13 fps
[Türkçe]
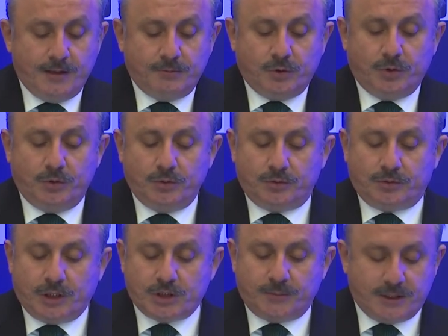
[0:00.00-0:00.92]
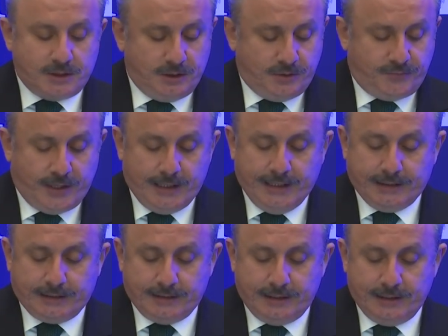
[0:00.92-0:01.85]
Bugün taşımacılık
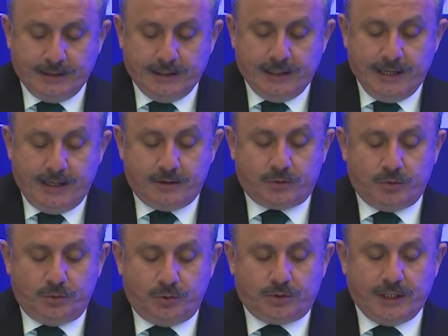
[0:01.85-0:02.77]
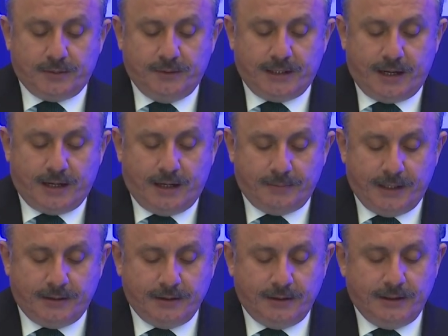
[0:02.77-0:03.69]
faaliyetleri her türlü tedbire
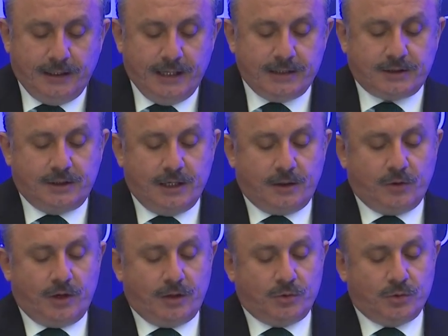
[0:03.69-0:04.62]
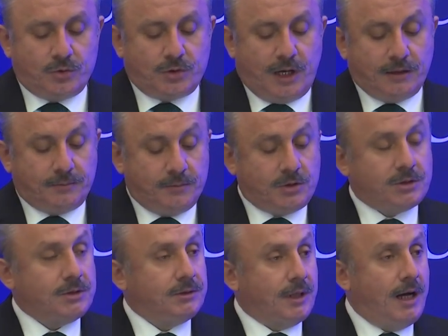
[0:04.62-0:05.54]
rağmen eskiye göre yüzde
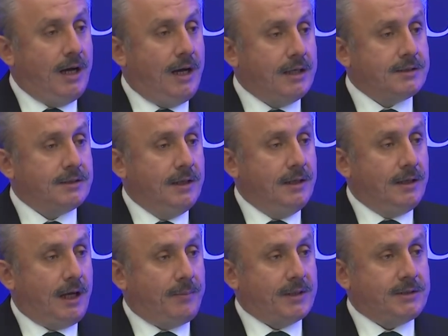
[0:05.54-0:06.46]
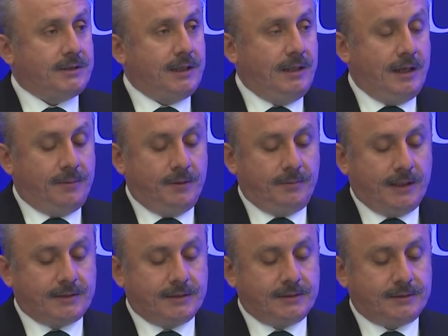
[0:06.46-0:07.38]
%60 daha az kapasiteyle
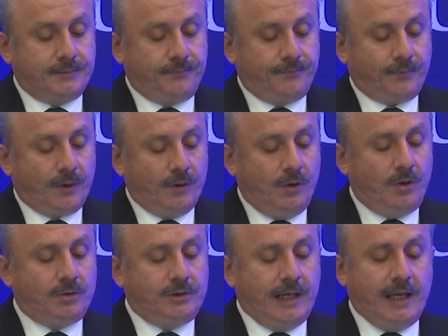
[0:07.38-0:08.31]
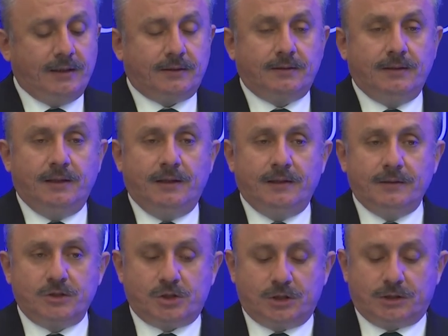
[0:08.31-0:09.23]
yapılmaktadır. O renkli,
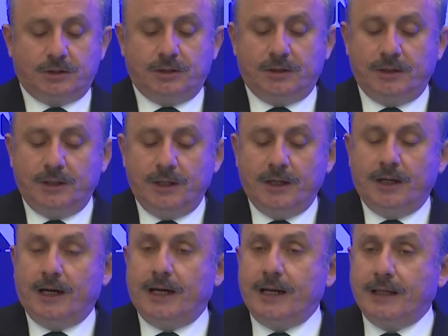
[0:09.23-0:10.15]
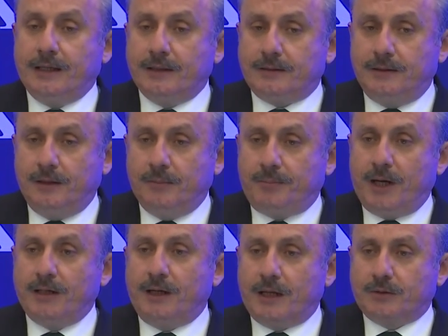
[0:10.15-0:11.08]
ışıklı, hareketli,
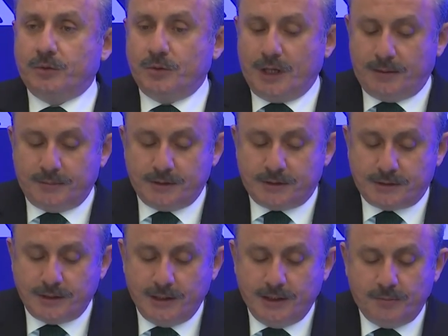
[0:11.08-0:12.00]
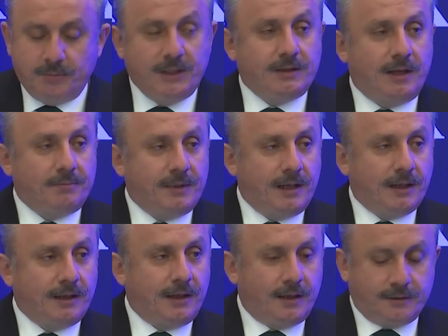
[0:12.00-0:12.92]
parlak dünyamız birdenbire
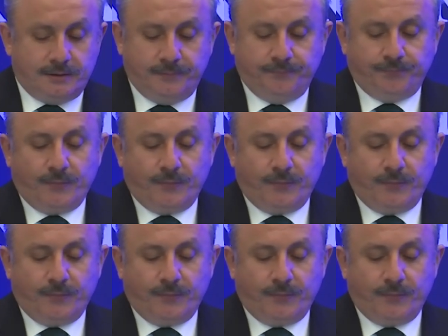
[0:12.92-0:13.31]
karardı.